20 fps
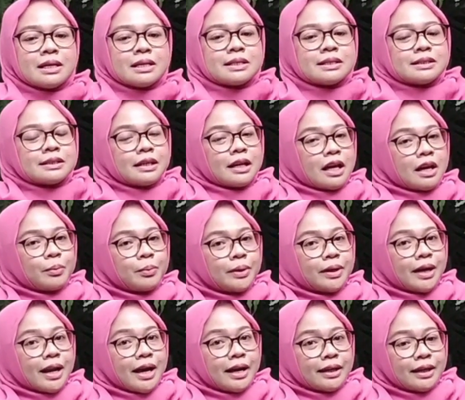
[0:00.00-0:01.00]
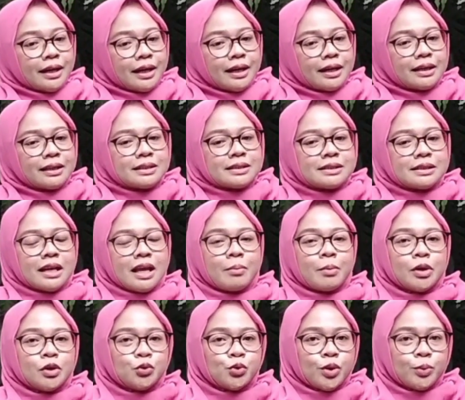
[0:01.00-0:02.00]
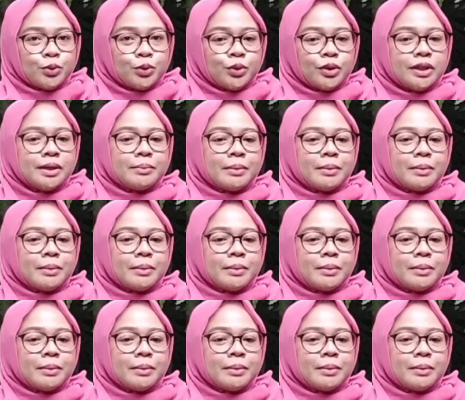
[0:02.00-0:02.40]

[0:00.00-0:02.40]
setelah berlayar selama 25